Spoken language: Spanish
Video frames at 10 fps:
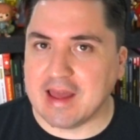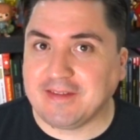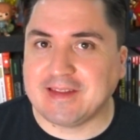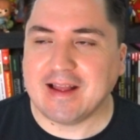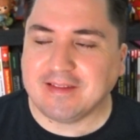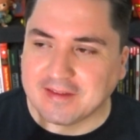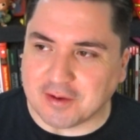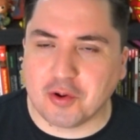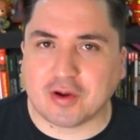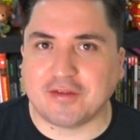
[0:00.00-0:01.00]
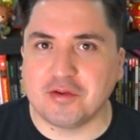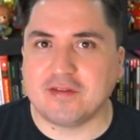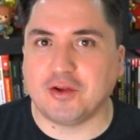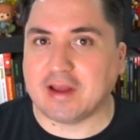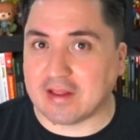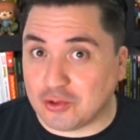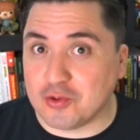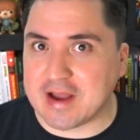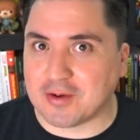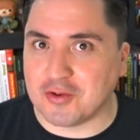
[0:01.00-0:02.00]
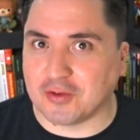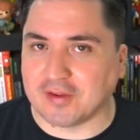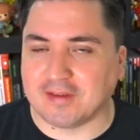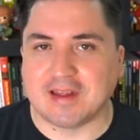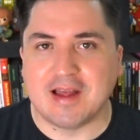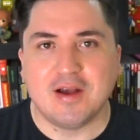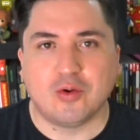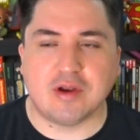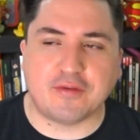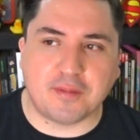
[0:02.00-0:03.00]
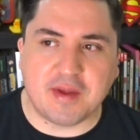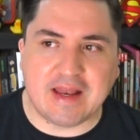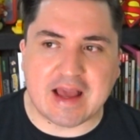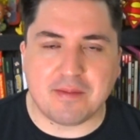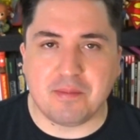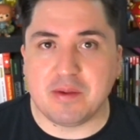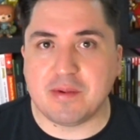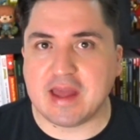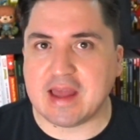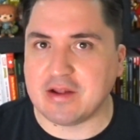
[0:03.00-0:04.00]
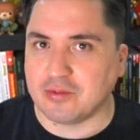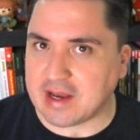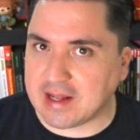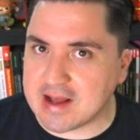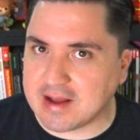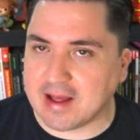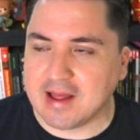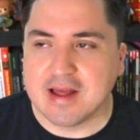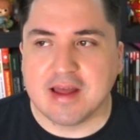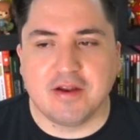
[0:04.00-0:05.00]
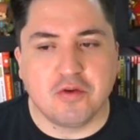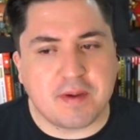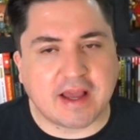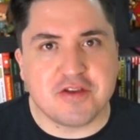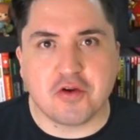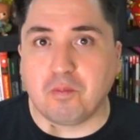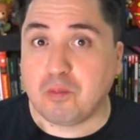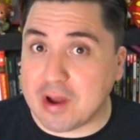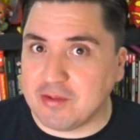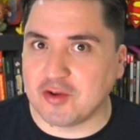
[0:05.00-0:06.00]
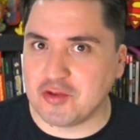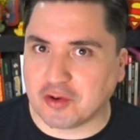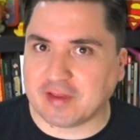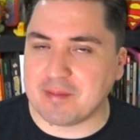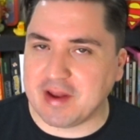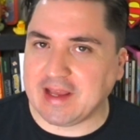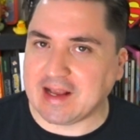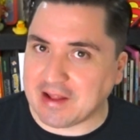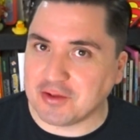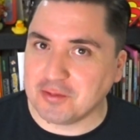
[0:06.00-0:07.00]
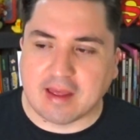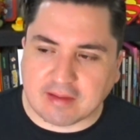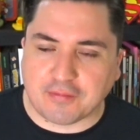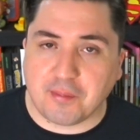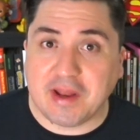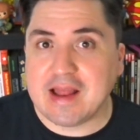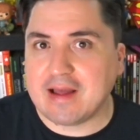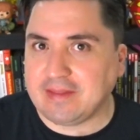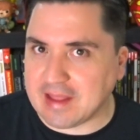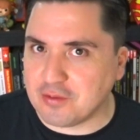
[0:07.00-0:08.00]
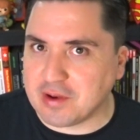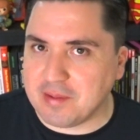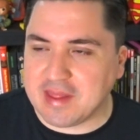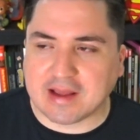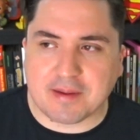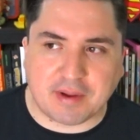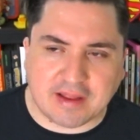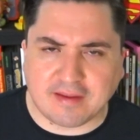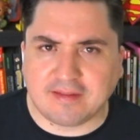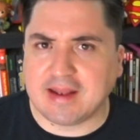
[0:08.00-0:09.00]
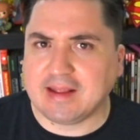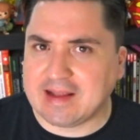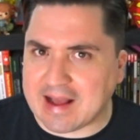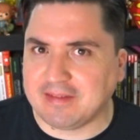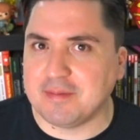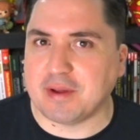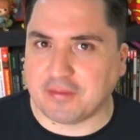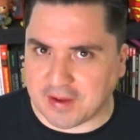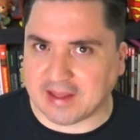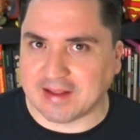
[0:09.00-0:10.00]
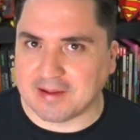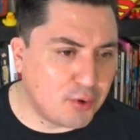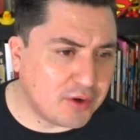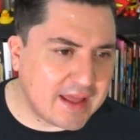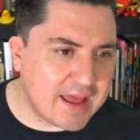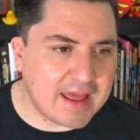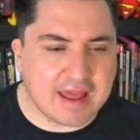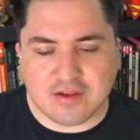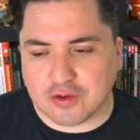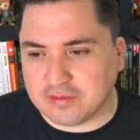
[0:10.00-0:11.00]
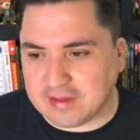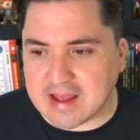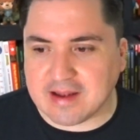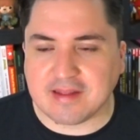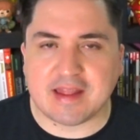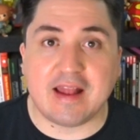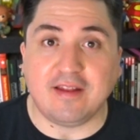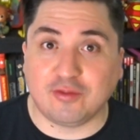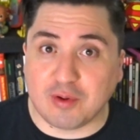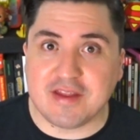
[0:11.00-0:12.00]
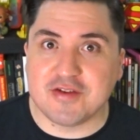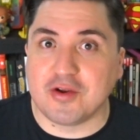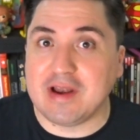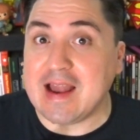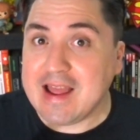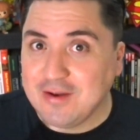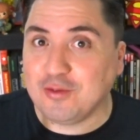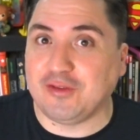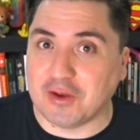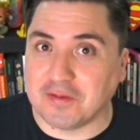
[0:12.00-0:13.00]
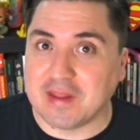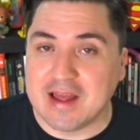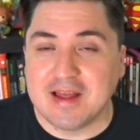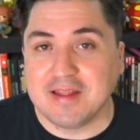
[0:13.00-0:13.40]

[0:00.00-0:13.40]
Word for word: Esta te aseguro que es una historia que tú ya conoces. Una familia vive en una granja, en un pequeño pueblo norteamericano. Esta familia tiene una vida que parece ser casi perfecta, porque ellos tienen el sueño, la ilusión